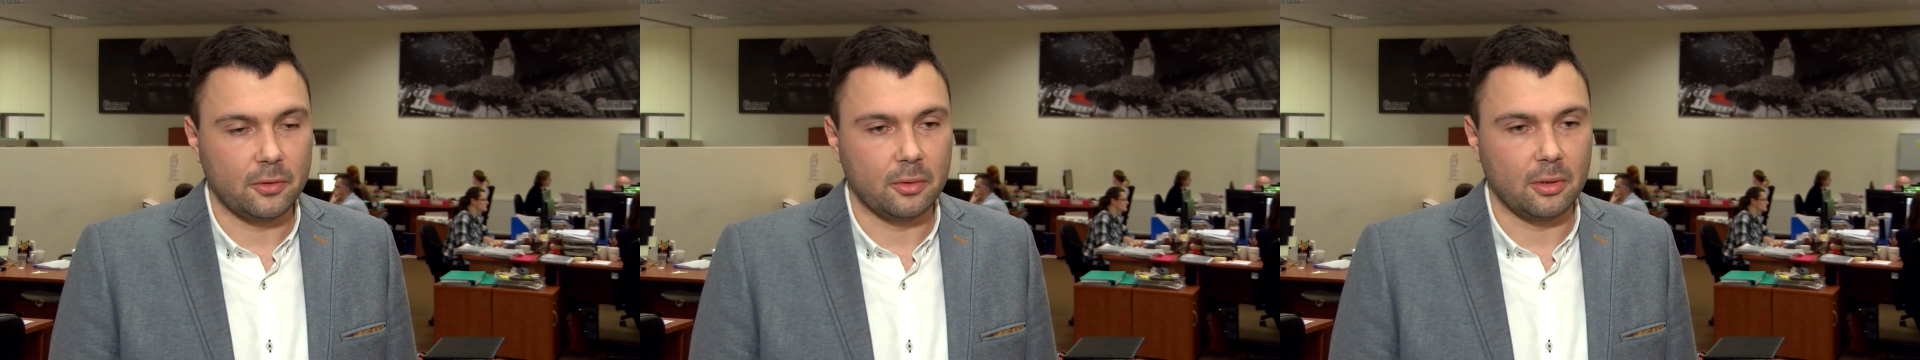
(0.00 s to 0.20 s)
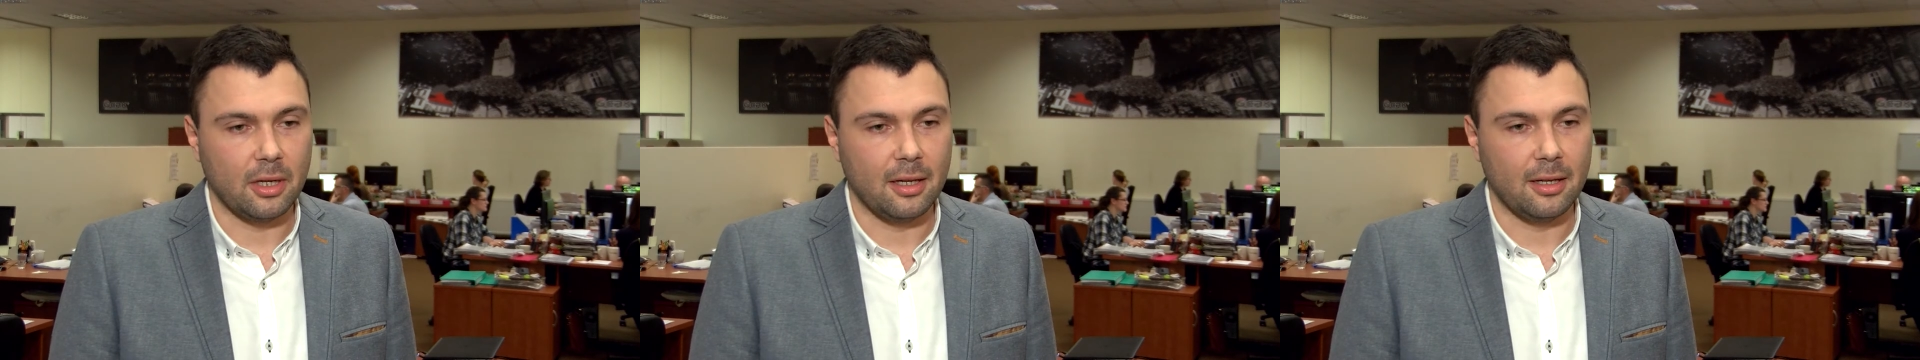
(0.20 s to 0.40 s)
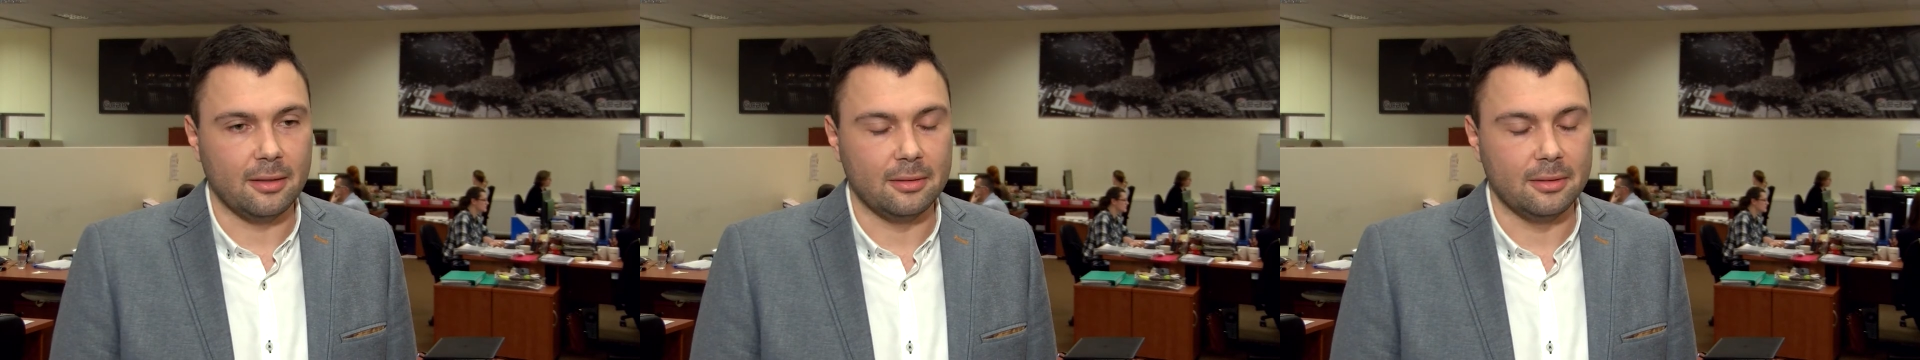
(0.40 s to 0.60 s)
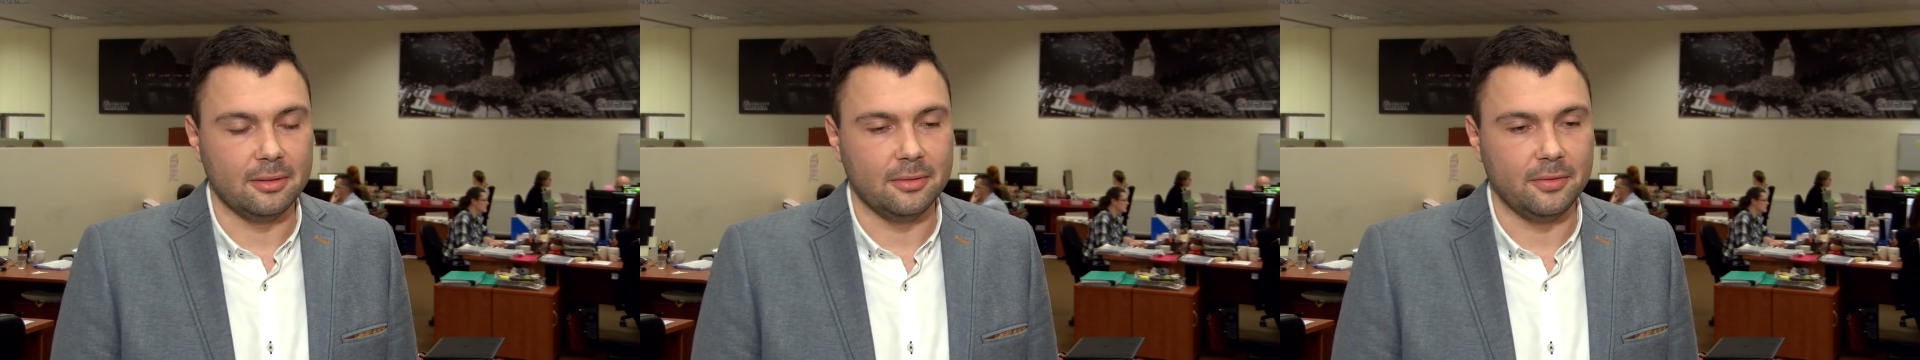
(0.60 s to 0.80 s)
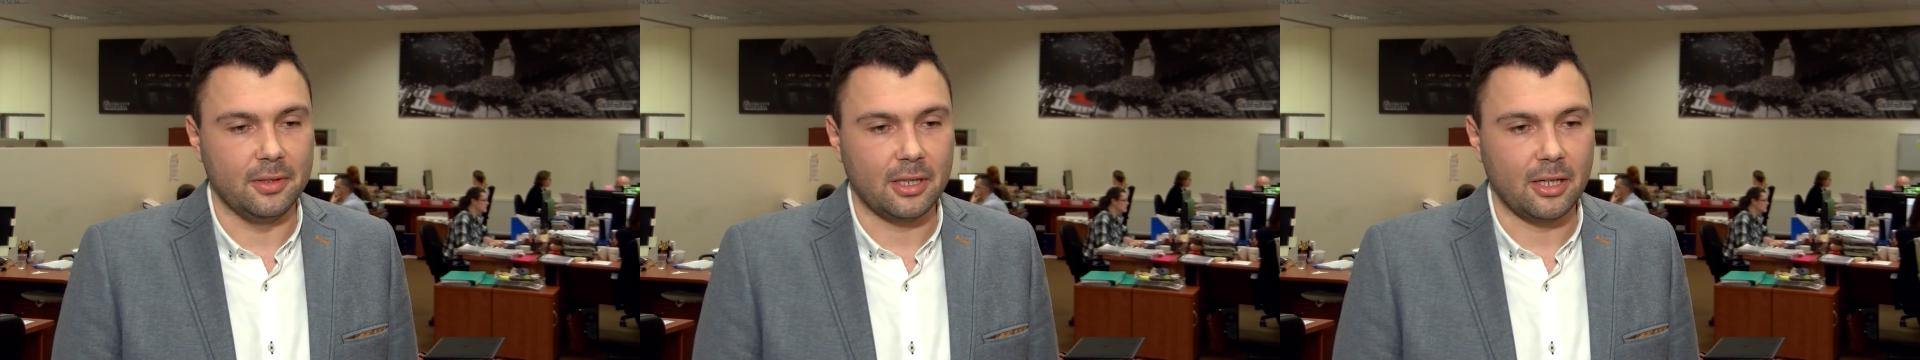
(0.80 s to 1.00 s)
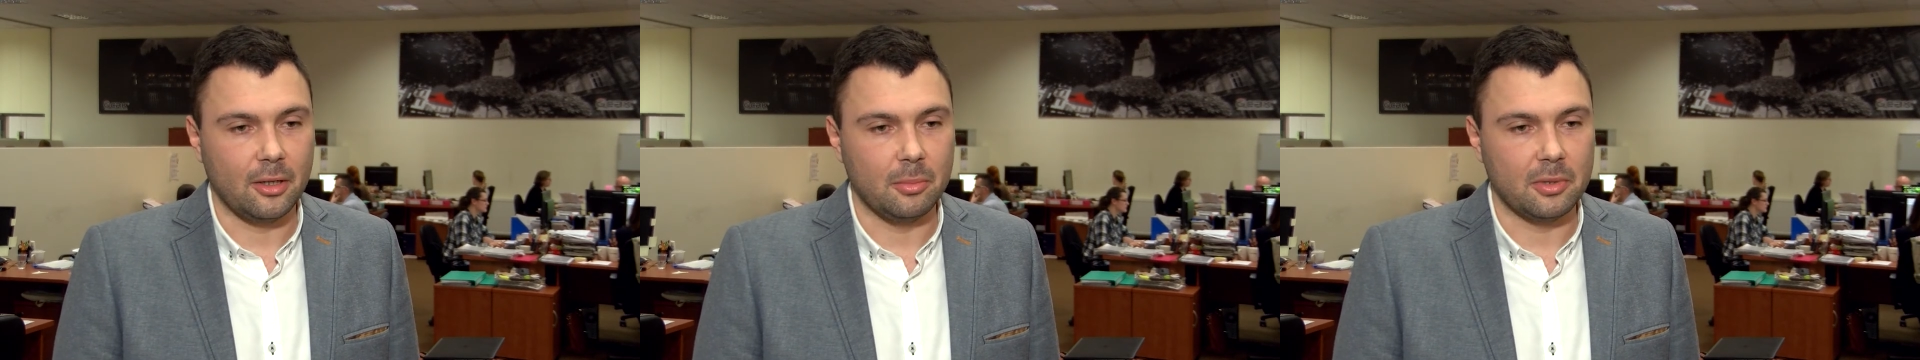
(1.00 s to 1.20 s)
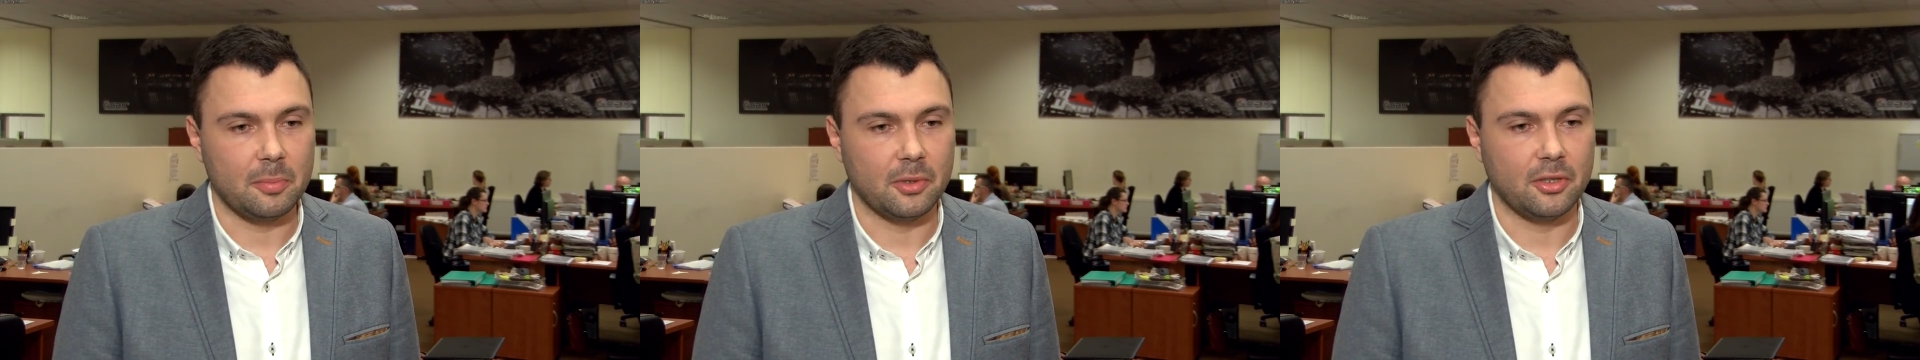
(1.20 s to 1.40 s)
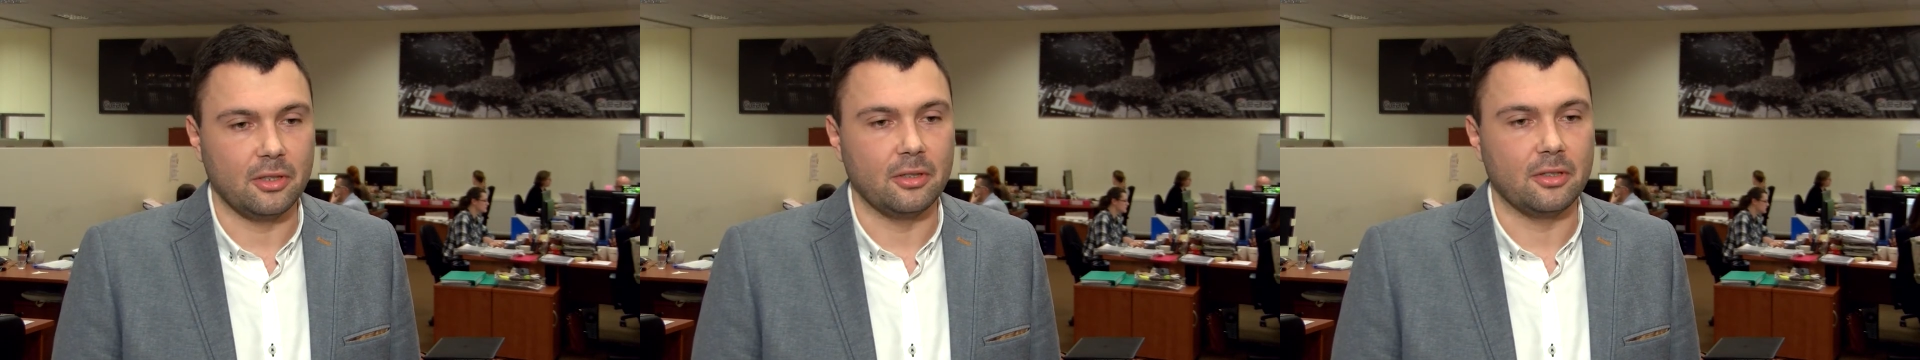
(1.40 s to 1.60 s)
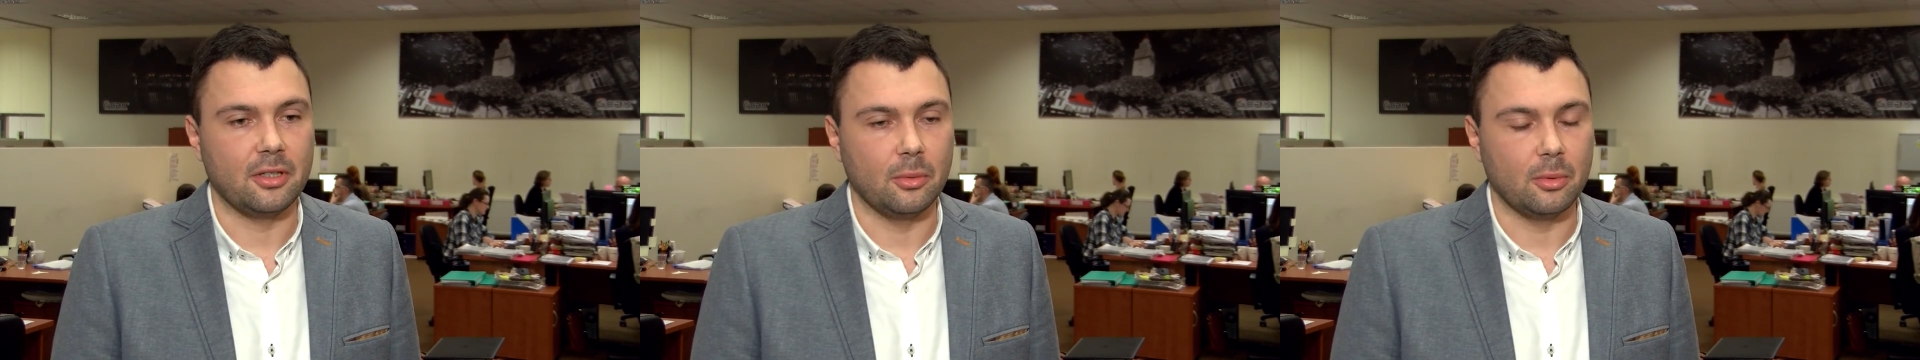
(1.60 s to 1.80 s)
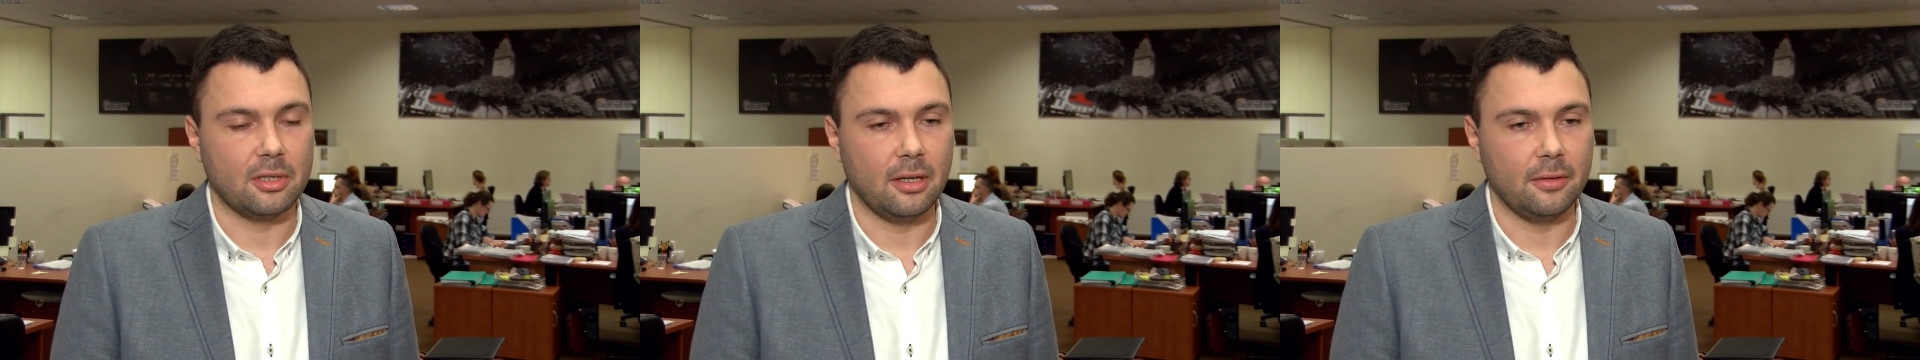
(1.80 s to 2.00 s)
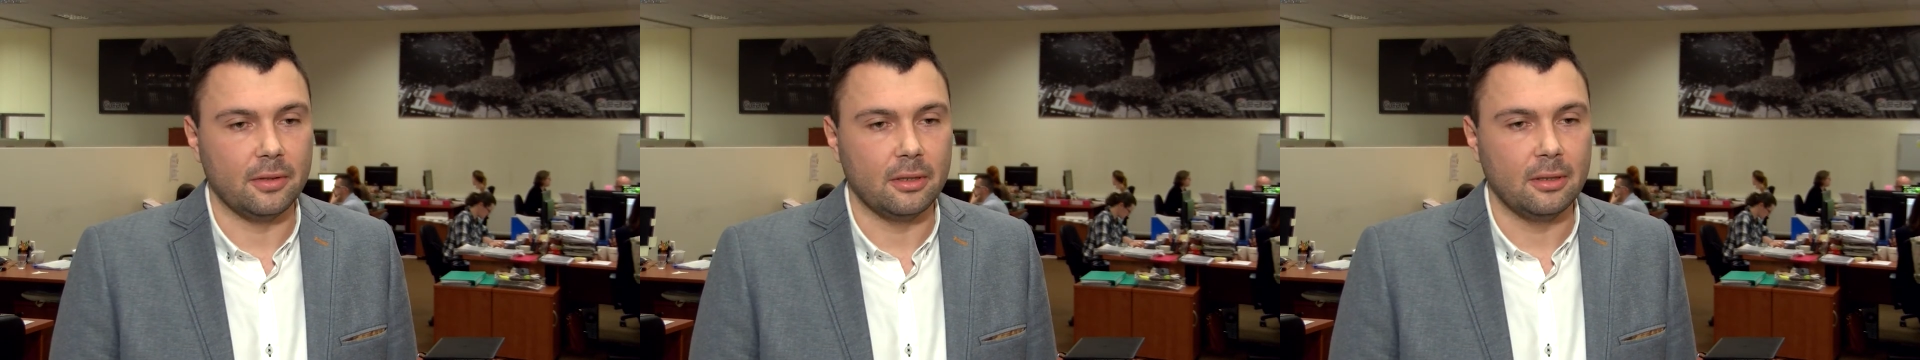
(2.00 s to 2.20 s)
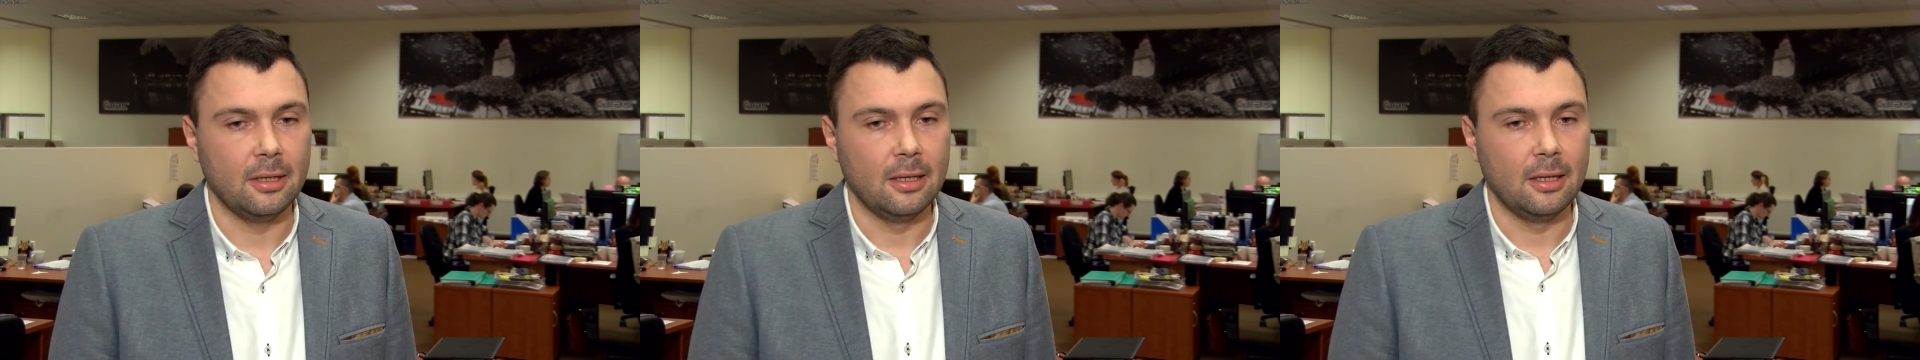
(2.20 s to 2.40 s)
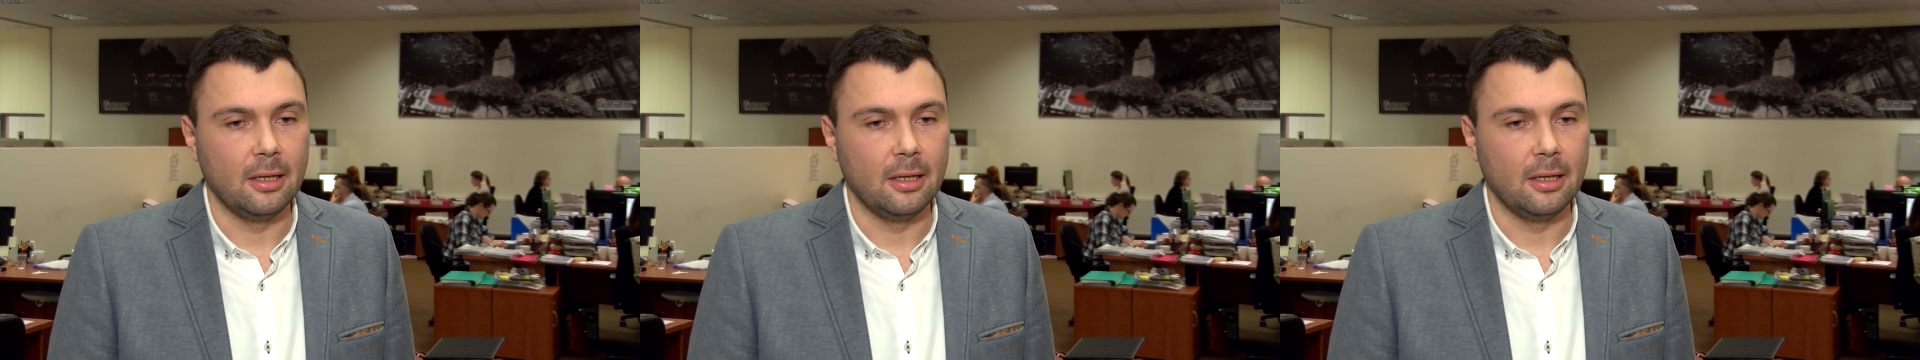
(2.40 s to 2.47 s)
które wynikają bezpośrednio z tej ustawy.